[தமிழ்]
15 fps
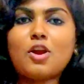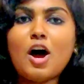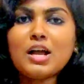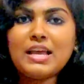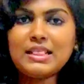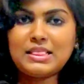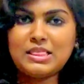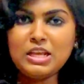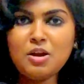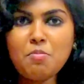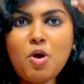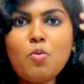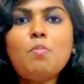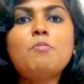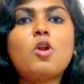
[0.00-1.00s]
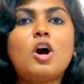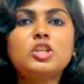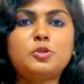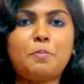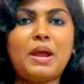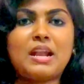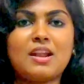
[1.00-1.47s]
ராக்கெட் திரும்பவும்
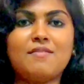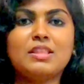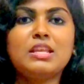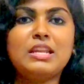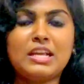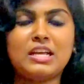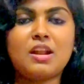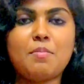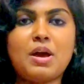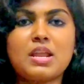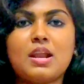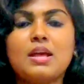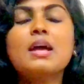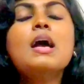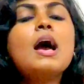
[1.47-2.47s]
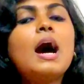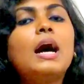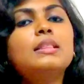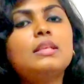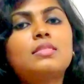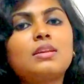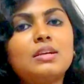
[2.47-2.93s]
லான்ச் பேட்ல வந்து நிக்கிற மாதிரியான
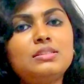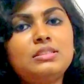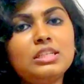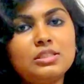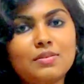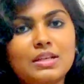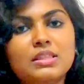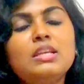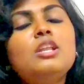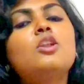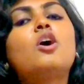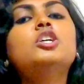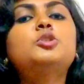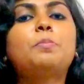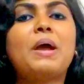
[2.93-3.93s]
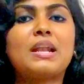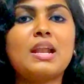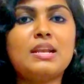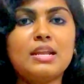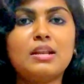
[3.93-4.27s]
அந்த த்ரஸ்டர்ஸ் வந்து லான்ச் பேட்ல